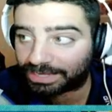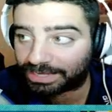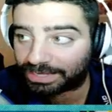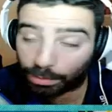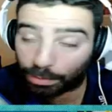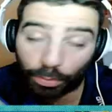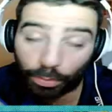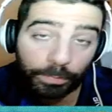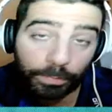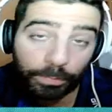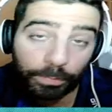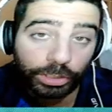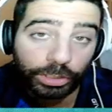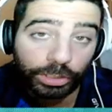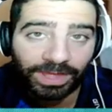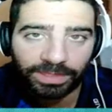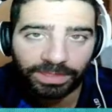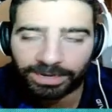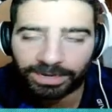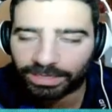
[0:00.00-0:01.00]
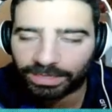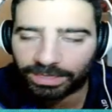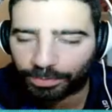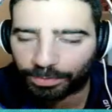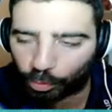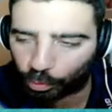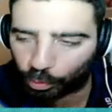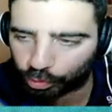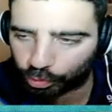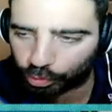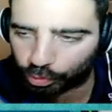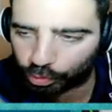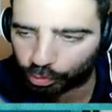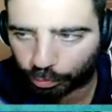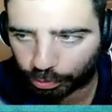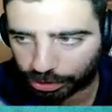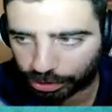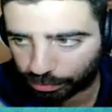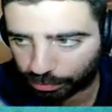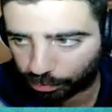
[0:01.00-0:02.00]
Gastamos un poquito más de verdes, pero nos sube
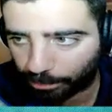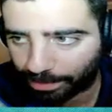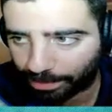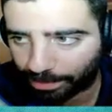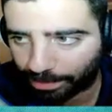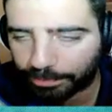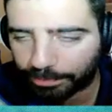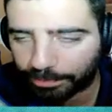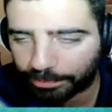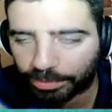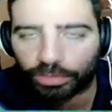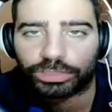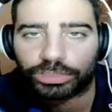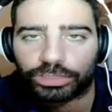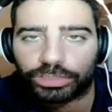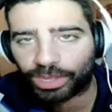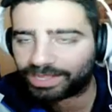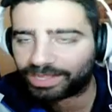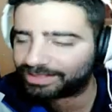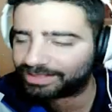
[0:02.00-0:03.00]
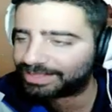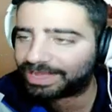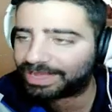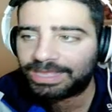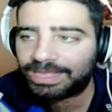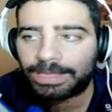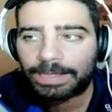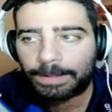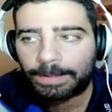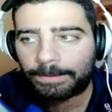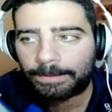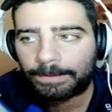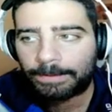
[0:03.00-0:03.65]
muchísimo más rápido y no tenemos que estar